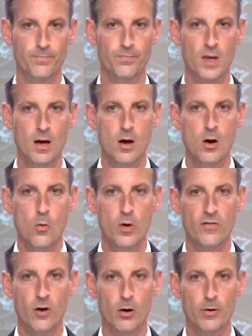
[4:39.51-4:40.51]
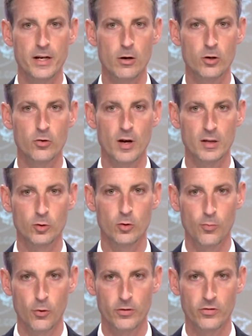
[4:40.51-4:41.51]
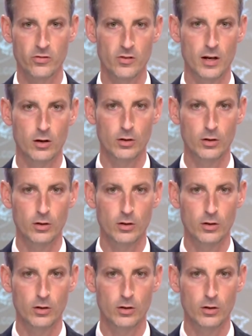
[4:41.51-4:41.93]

đây là ý chí của Moscow,